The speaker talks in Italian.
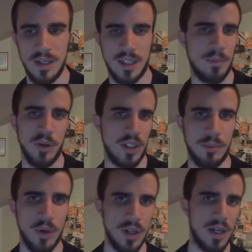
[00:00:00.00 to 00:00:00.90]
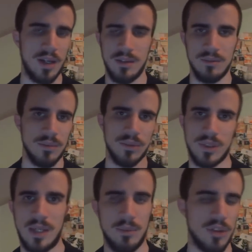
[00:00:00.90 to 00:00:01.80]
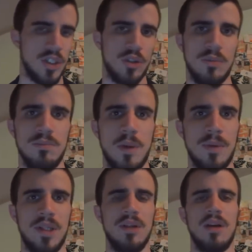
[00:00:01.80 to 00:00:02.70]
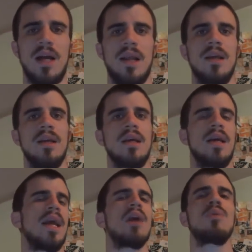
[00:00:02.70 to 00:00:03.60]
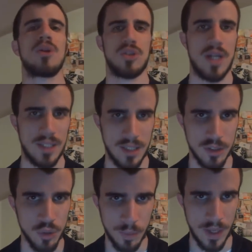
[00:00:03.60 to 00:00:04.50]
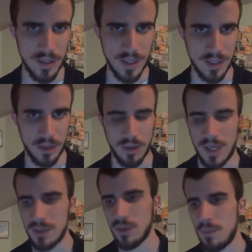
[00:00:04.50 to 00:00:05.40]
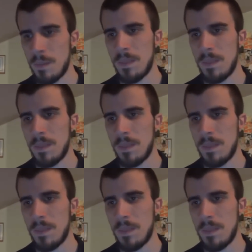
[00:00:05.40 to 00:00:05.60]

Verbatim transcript: che porta poi a un cambio di gioco un po' particolare e una giocata stupenda di Ronaldo